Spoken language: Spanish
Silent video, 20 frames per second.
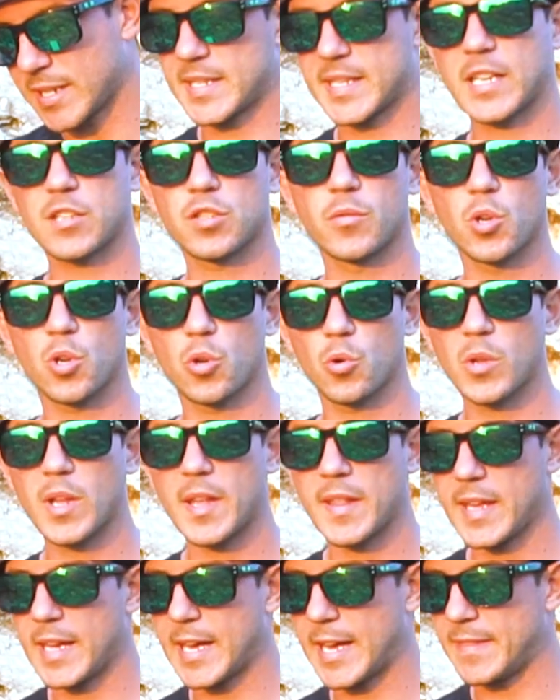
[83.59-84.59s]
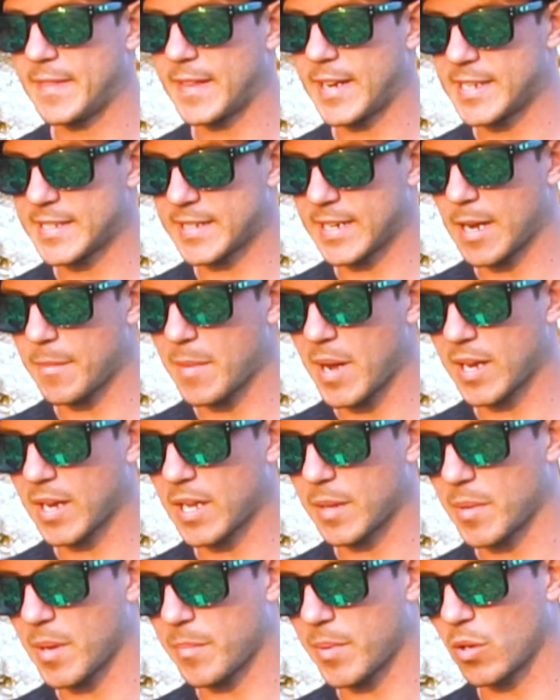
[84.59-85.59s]
En este caso voy con una de Andrés Gramaj
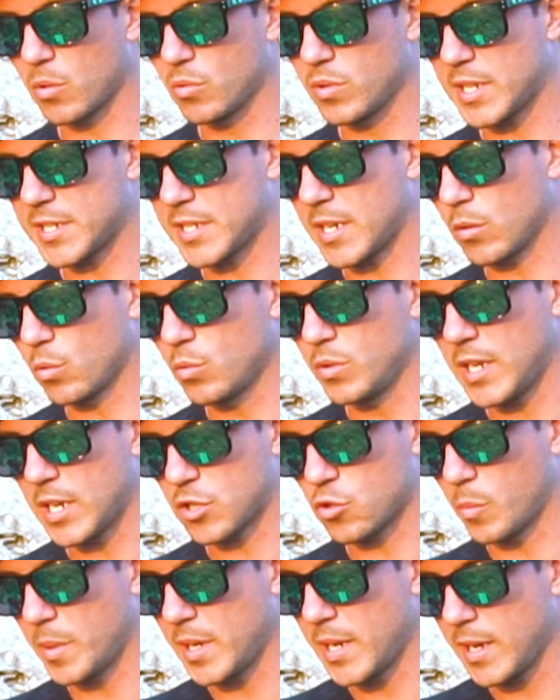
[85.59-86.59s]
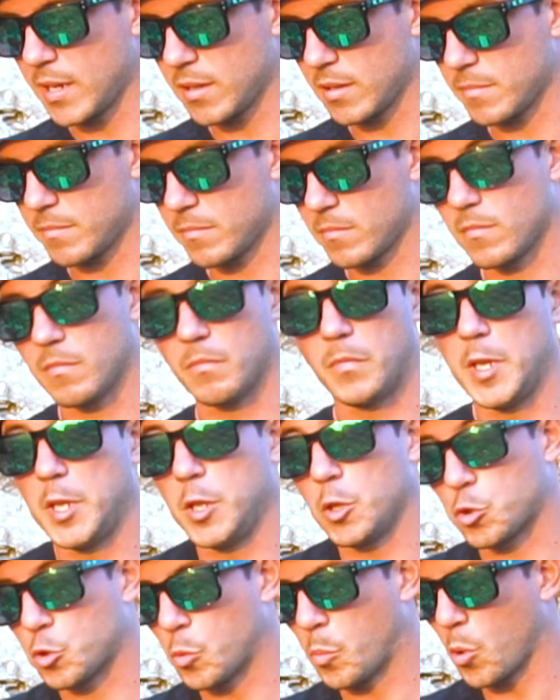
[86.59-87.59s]
que me pregunta si algún día subiré,
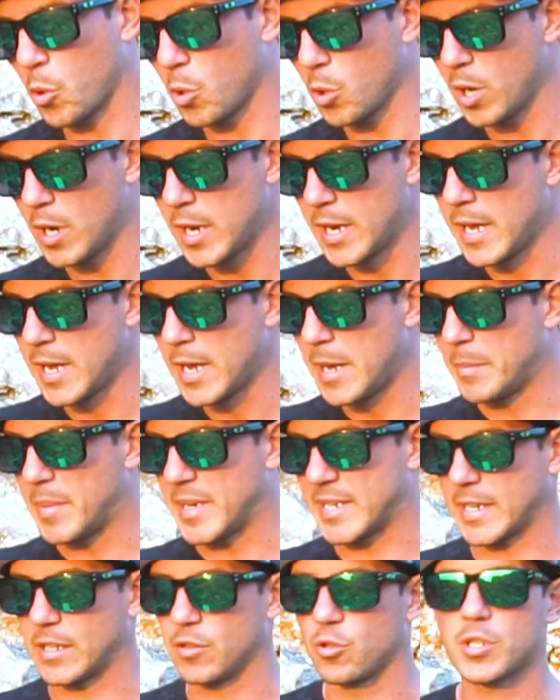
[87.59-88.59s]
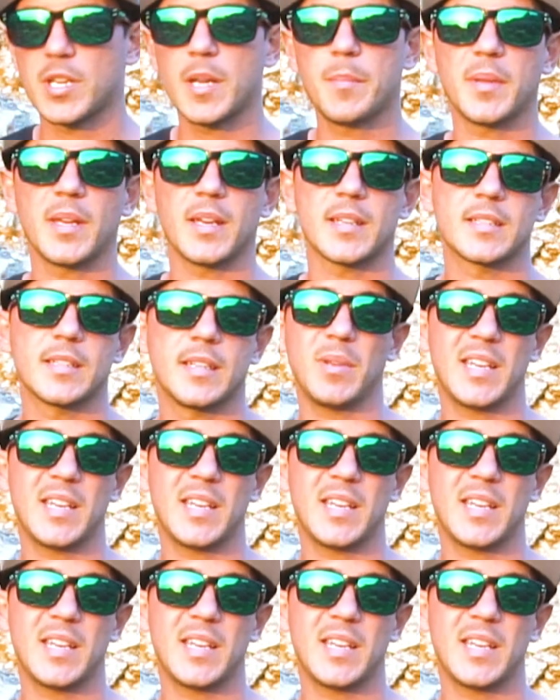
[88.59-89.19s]
vídeos supongo, pescando sepias.